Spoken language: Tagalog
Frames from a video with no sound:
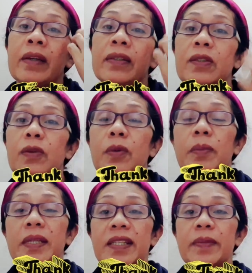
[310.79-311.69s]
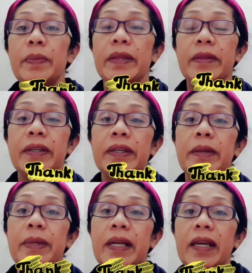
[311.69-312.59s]
So, much better na
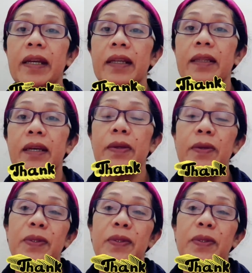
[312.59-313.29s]
mag-ingat tayo.